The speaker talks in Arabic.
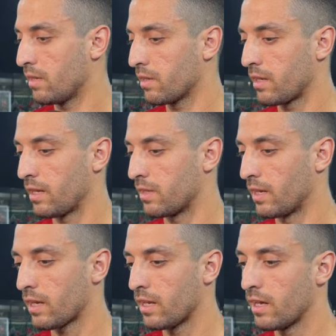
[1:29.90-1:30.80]

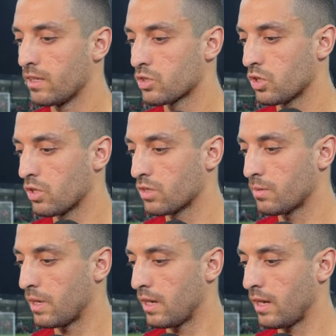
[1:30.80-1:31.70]
وكتاريخ الاهلي ان شاء الله
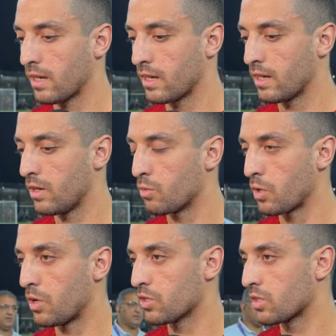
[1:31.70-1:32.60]
تبقى حاجه عمرها
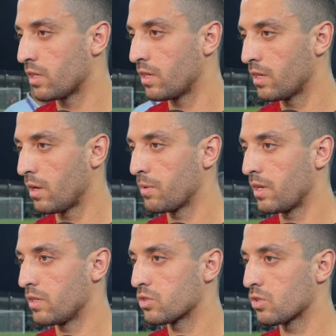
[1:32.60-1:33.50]
ما حصلت احنا نلعب
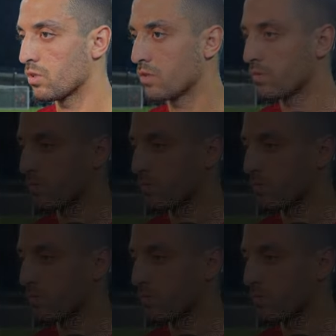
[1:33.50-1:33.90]
نهائي ان شاء الله